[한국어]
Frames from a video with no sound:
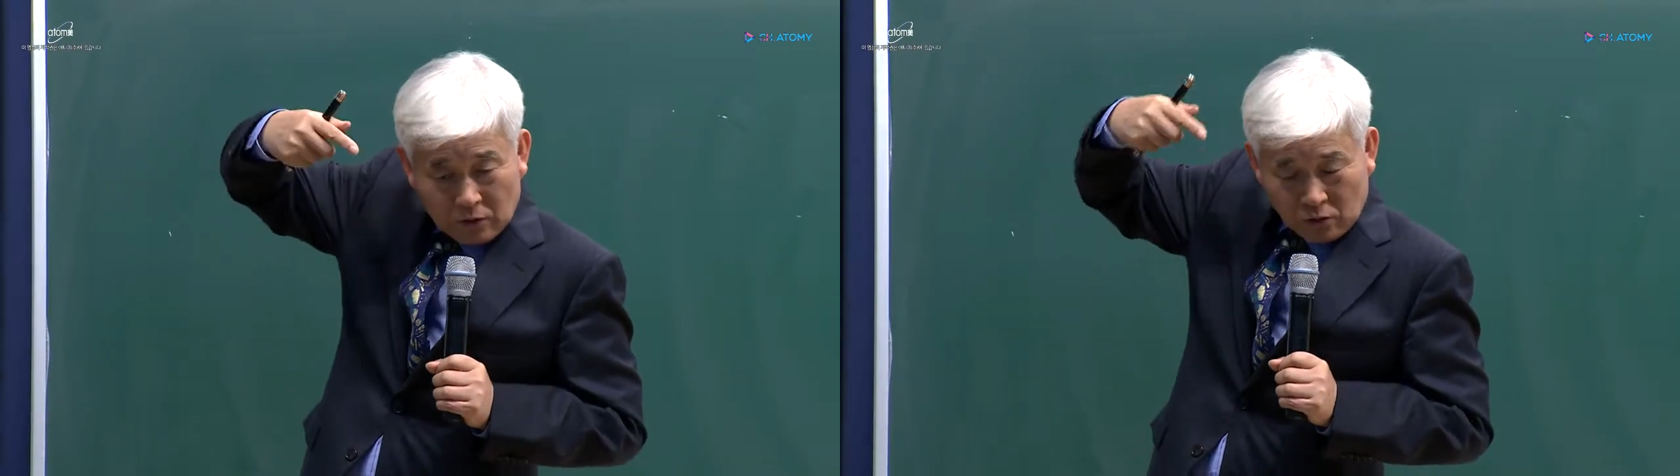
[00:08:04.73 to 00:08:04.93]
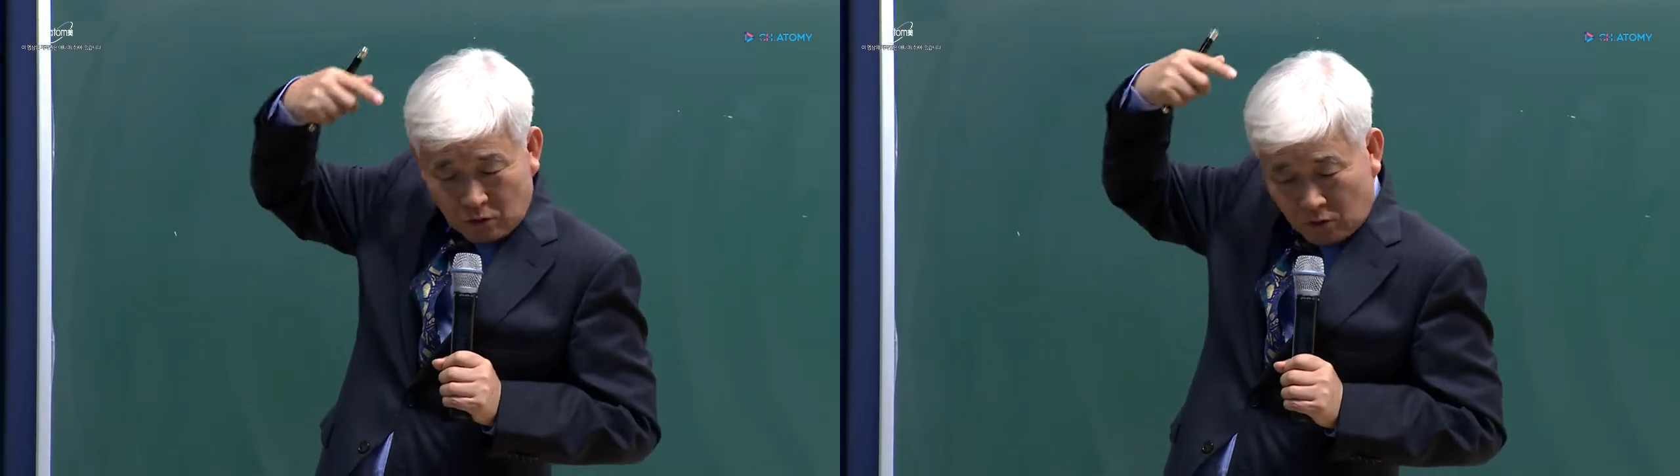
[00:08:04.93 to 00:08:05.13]

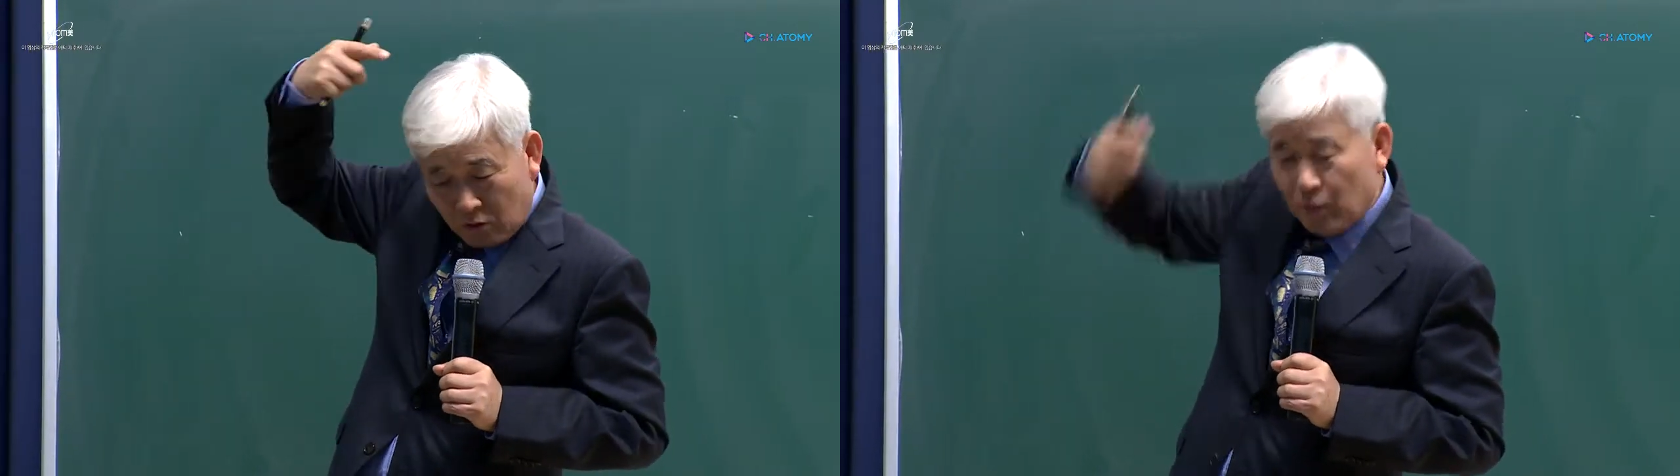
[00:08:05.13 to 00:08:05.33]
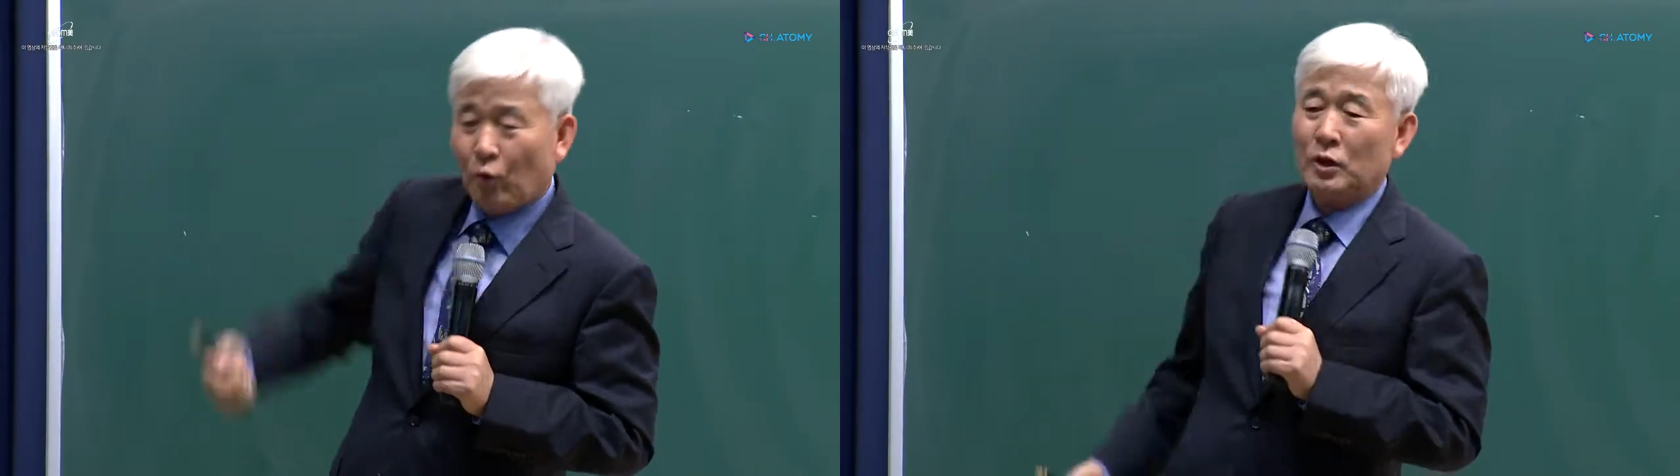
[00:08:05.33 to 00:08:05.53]

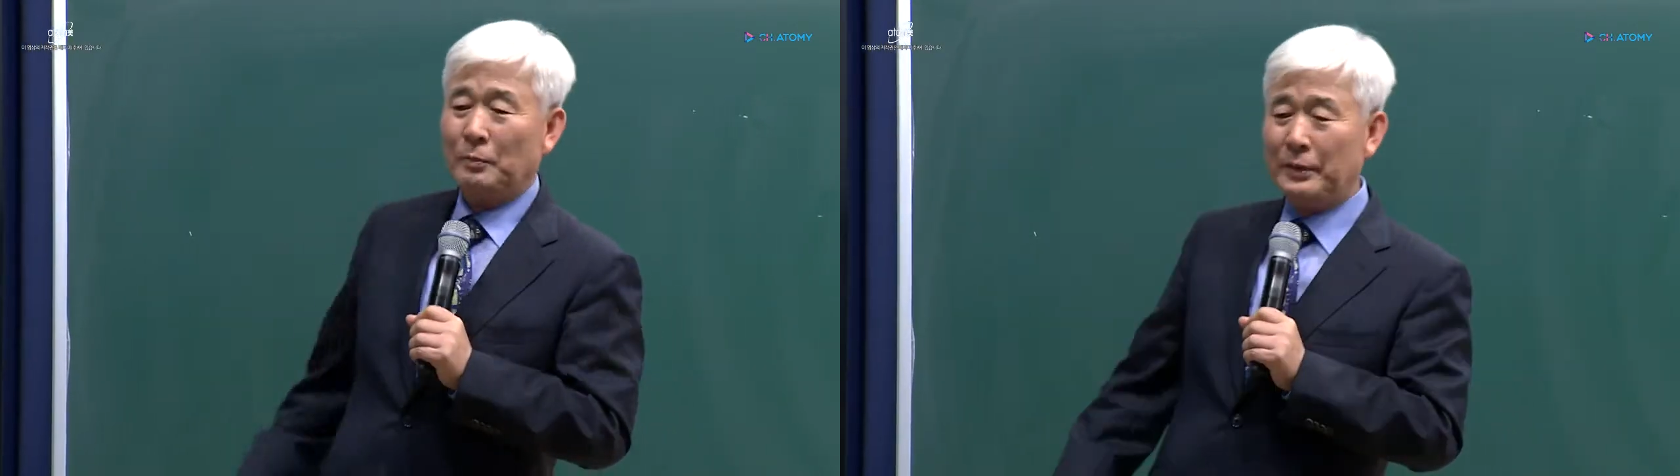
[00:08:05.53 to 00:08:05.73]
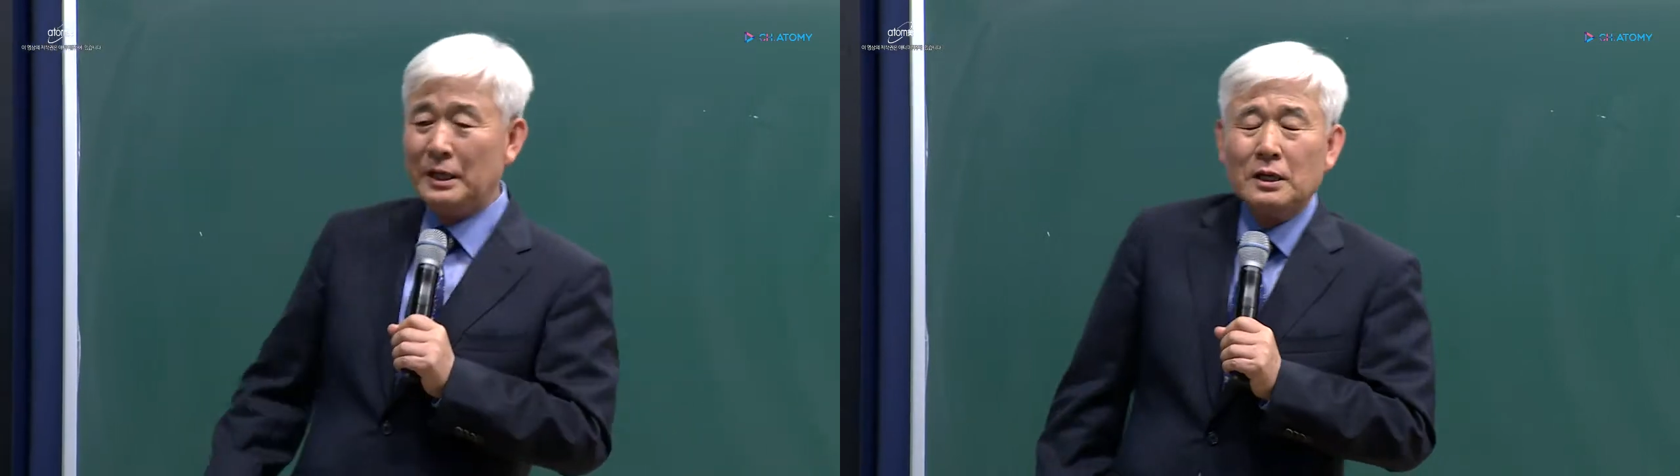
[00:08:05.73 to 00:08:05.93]
조금 골이
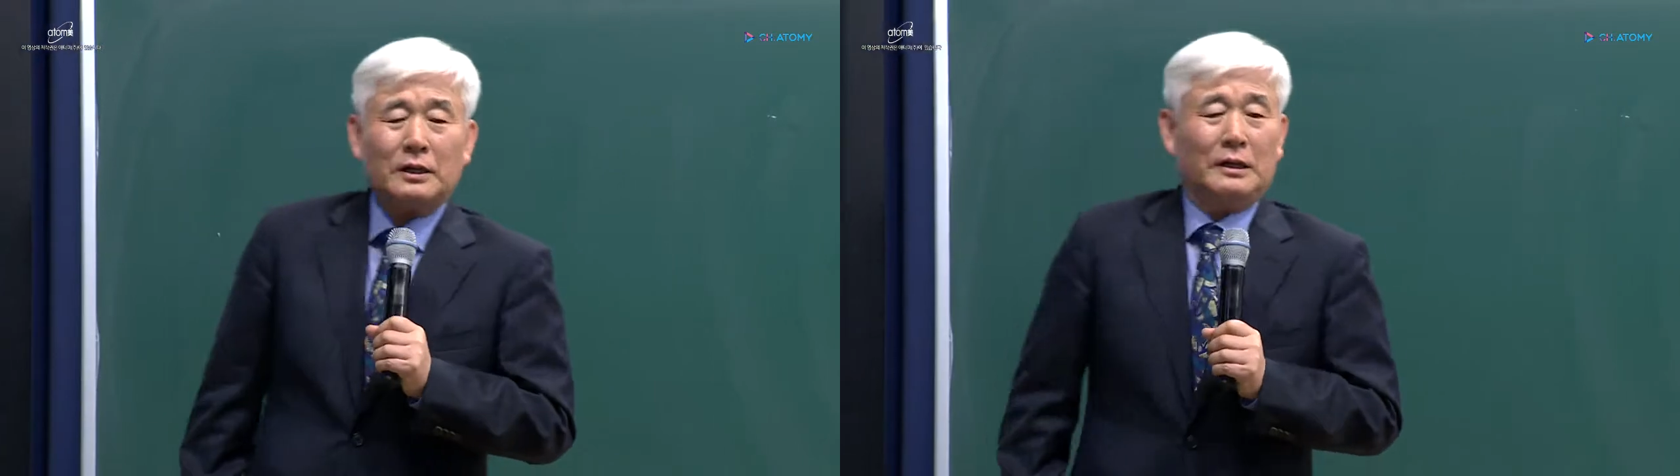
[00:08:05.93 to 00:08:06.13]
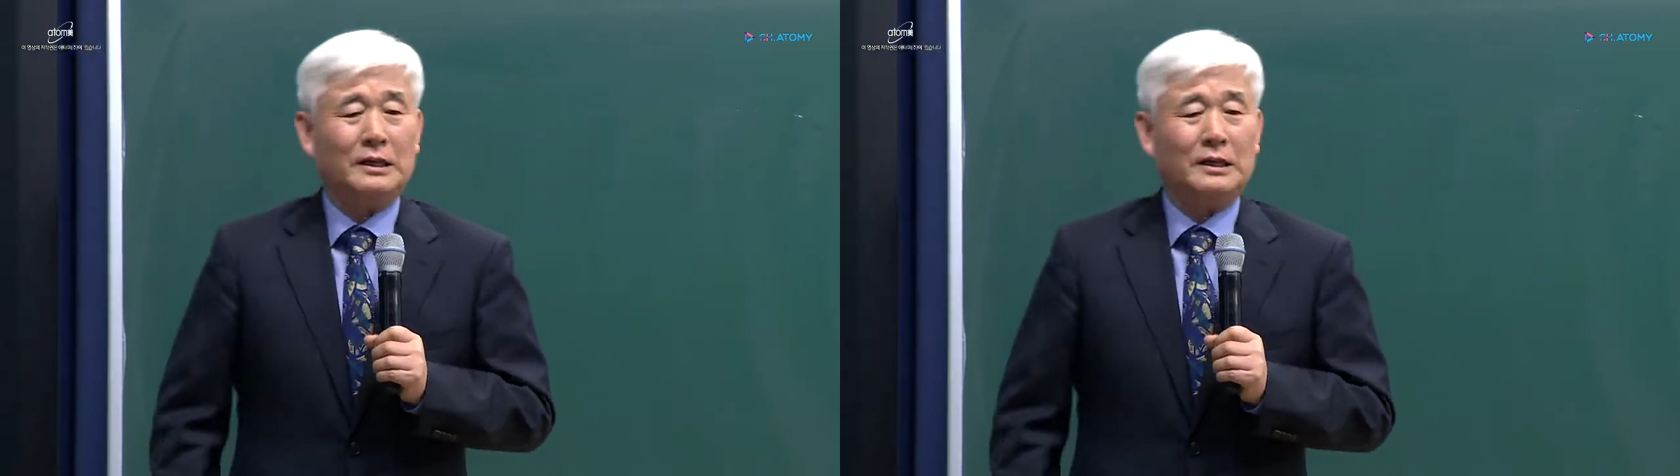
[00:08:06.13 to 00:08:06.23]
빈 거예요,